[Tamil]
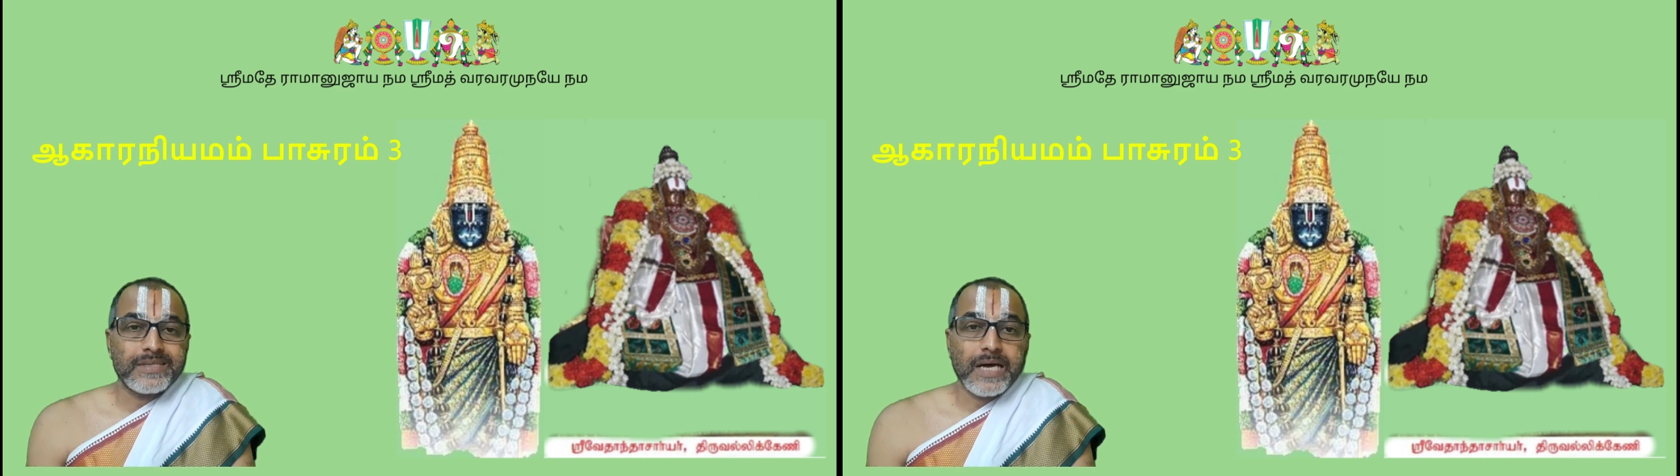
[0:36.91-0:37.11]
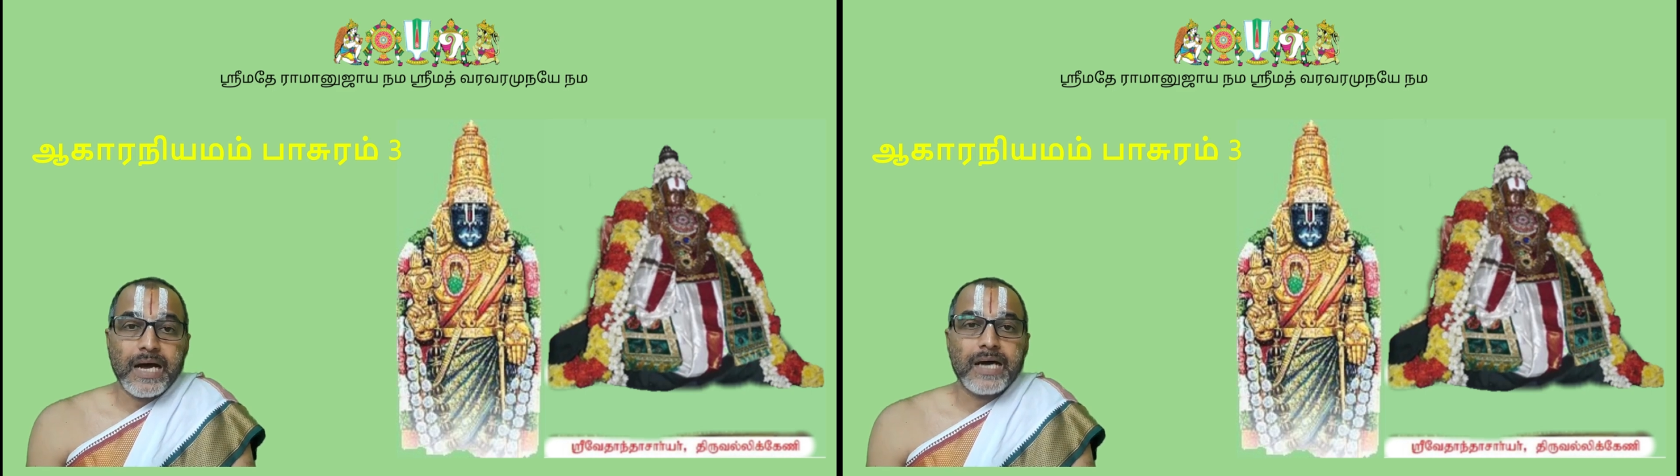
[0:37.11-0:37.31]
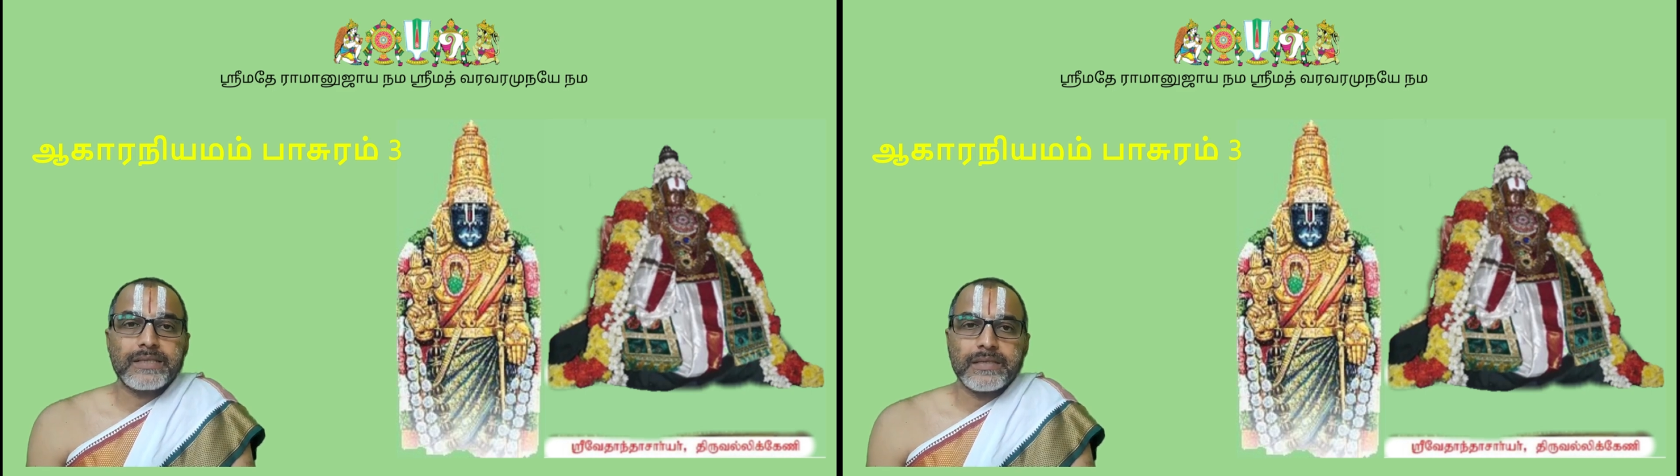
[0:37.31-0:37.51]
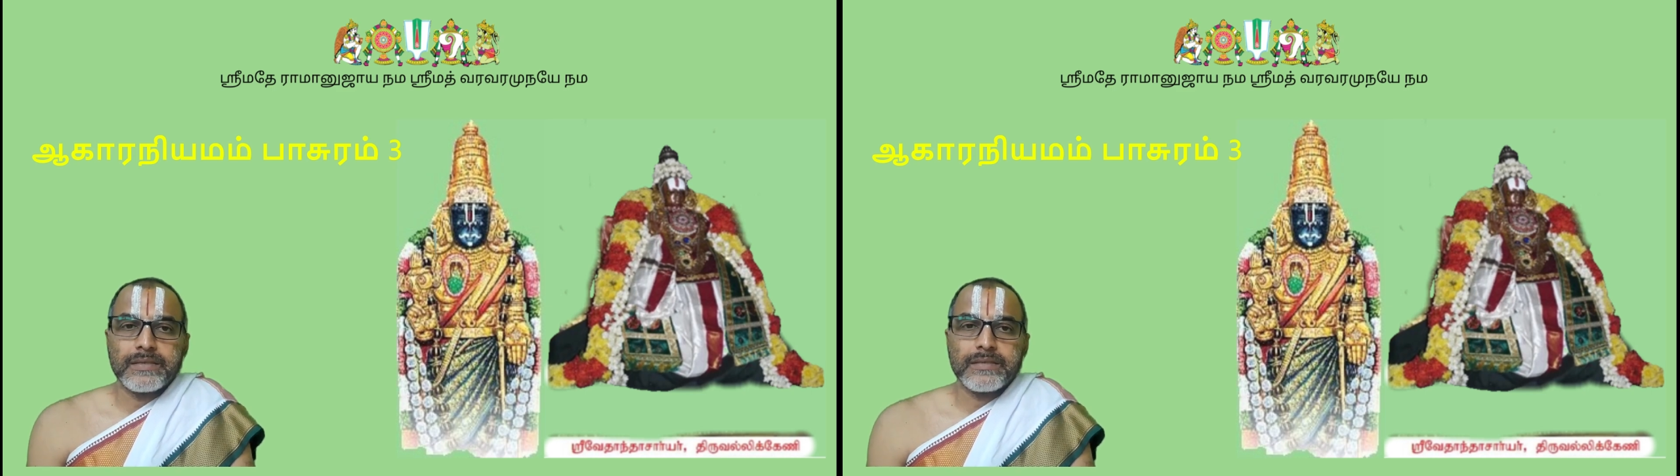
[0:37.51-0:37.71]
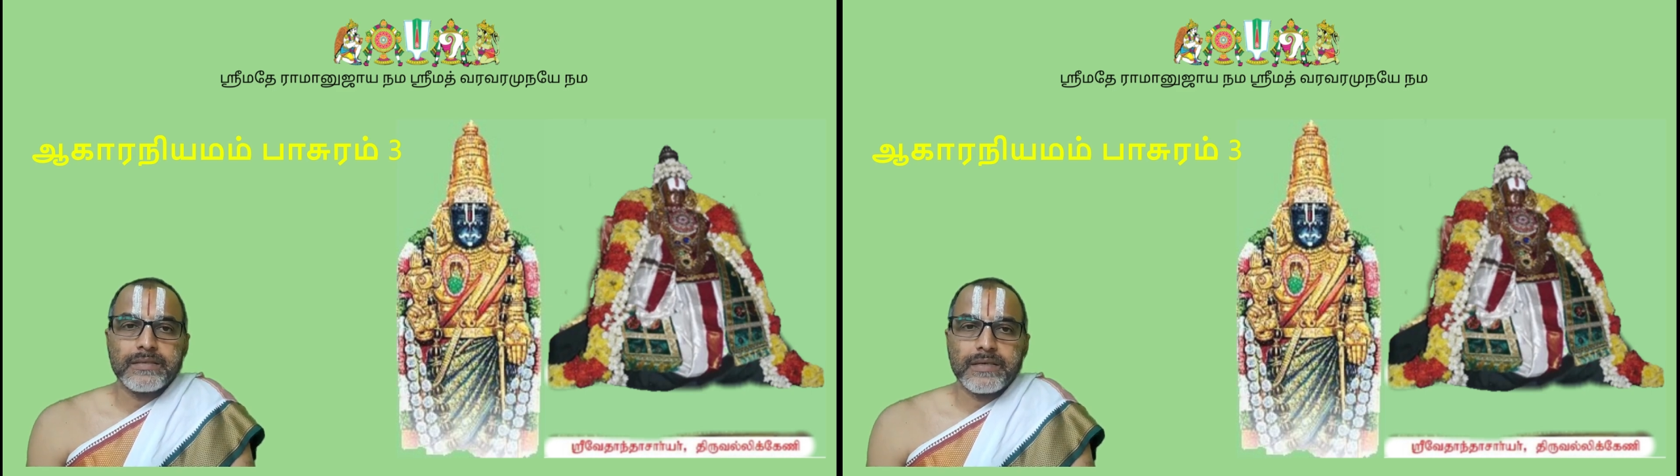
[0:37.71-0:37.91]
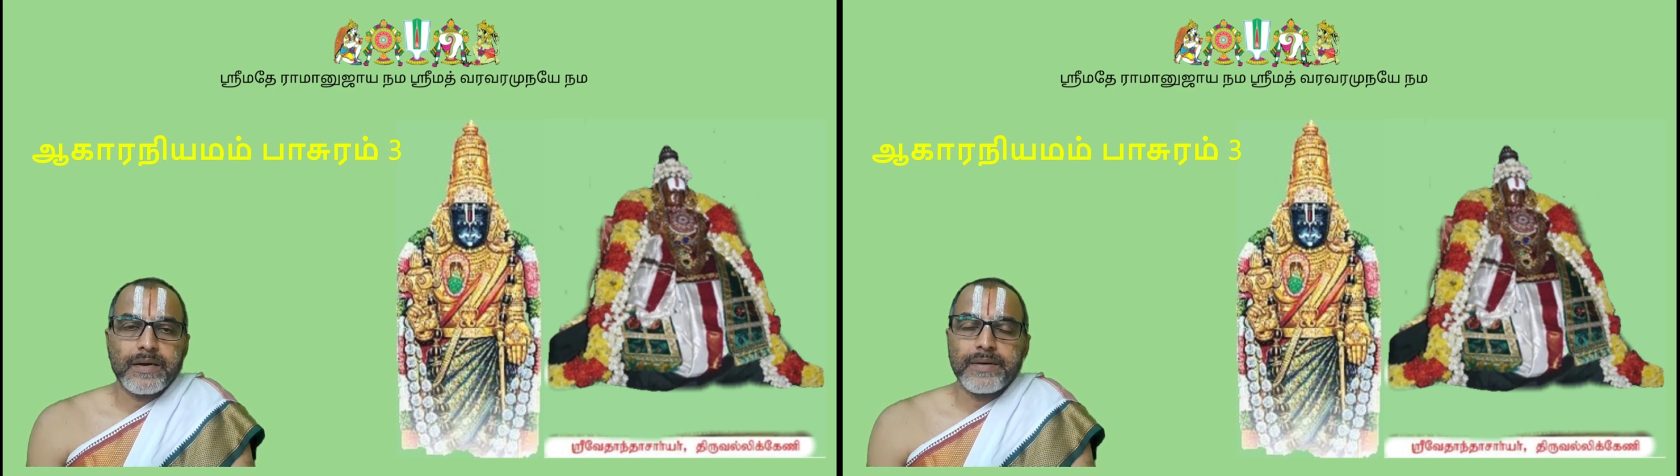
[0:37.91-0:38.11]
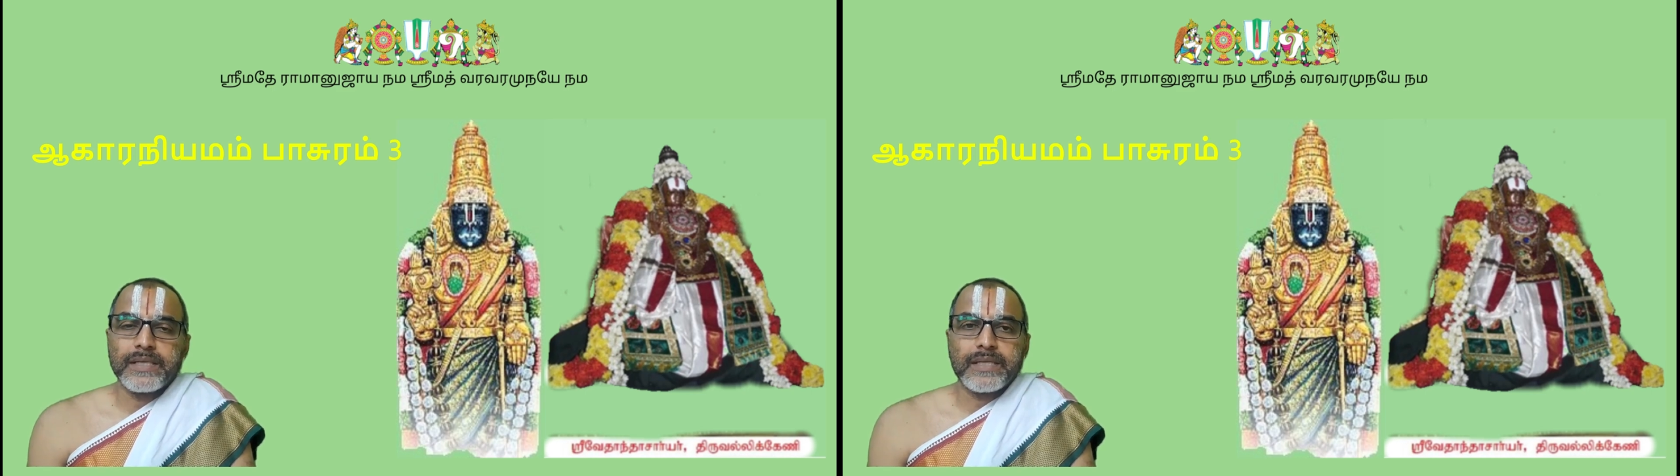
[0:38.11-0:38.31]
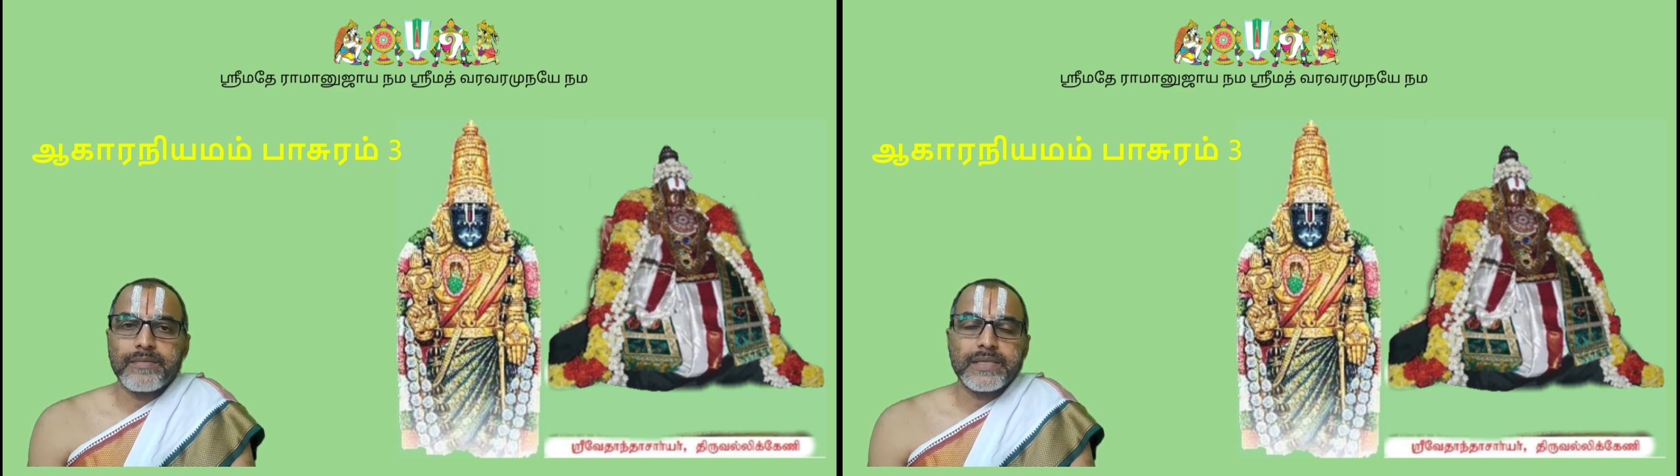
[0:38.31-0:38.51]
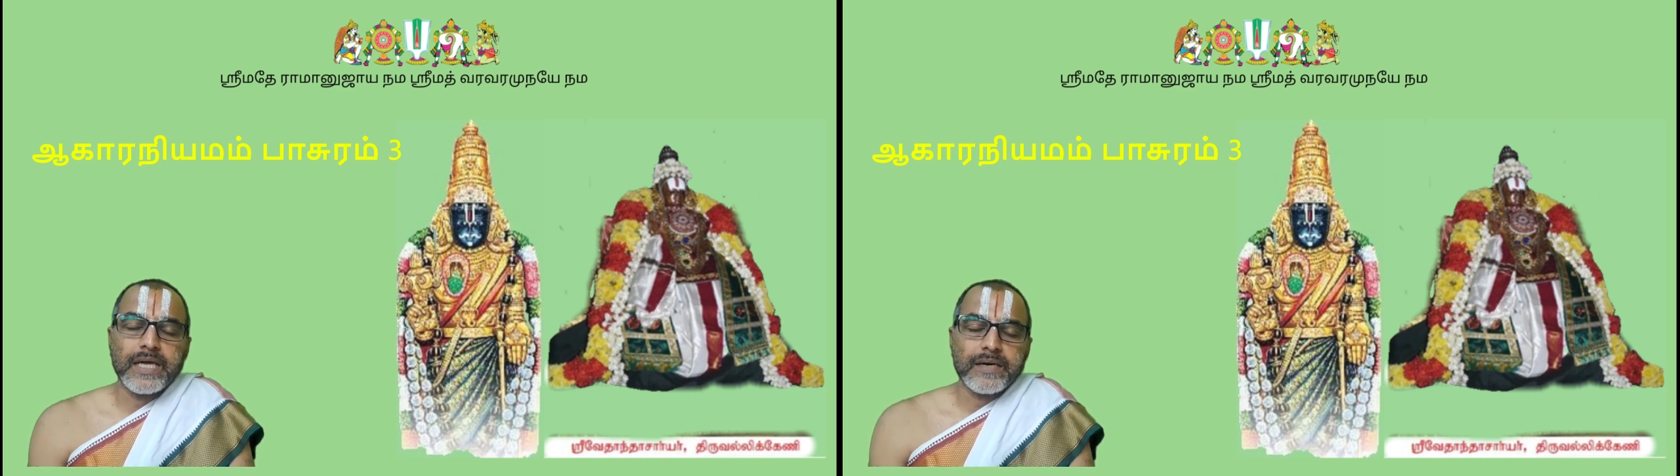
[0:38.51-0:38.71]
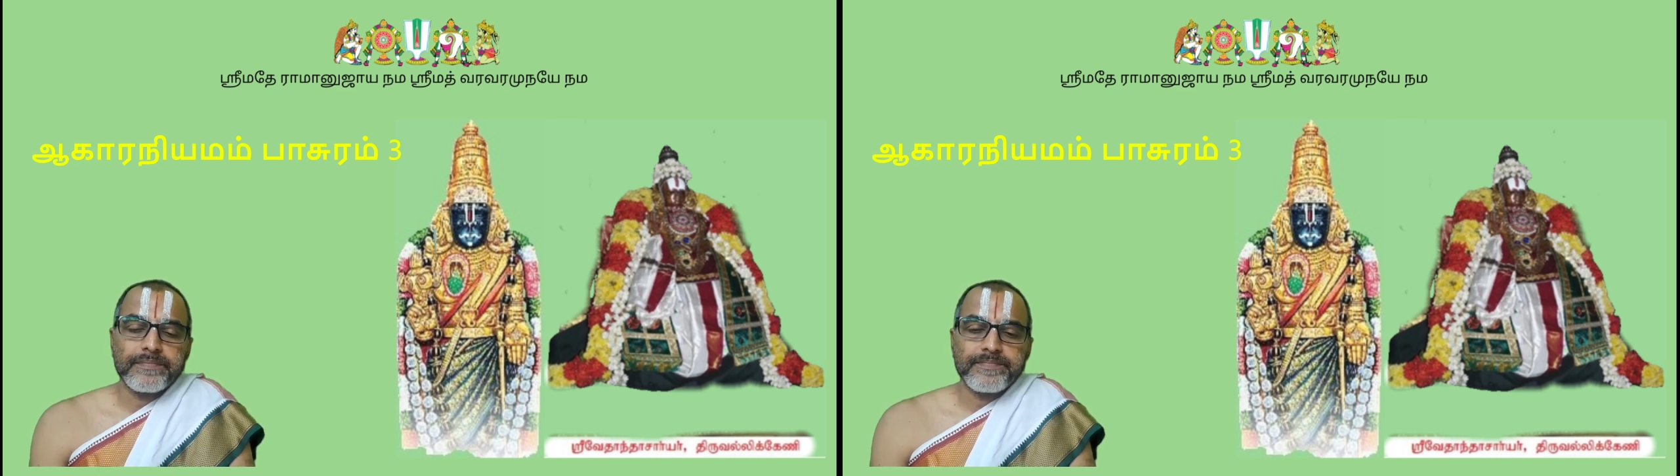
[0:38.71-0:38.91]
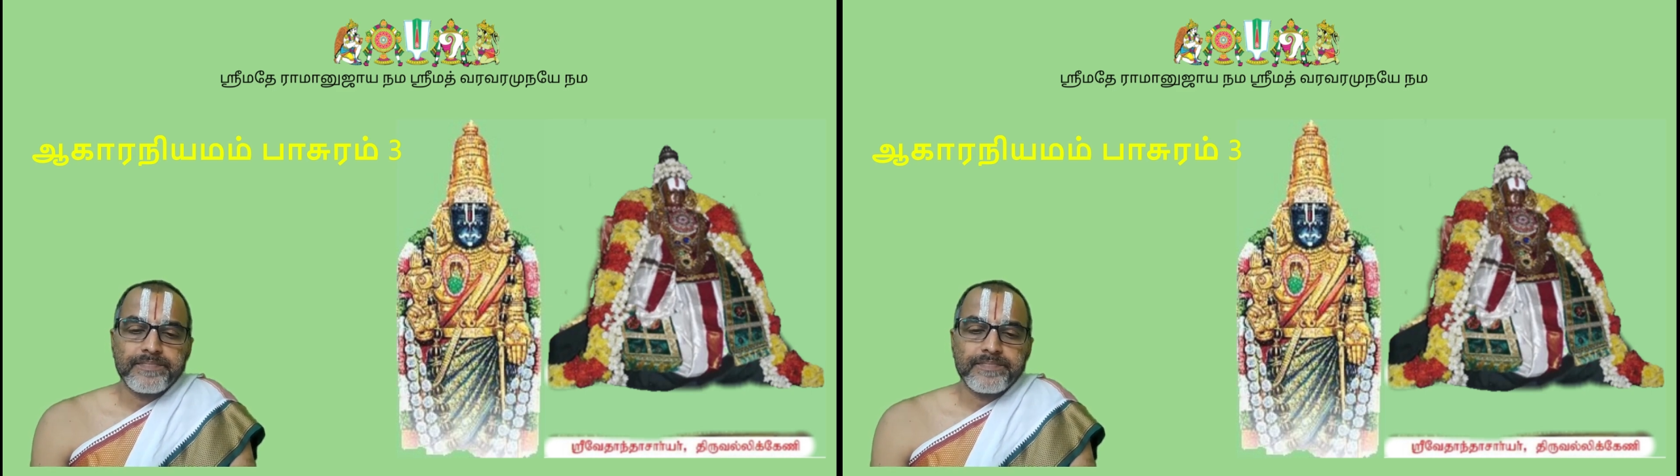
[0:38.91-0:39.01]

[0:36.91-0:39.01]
தகாதது அப்படின்னு தெரிவித்தார்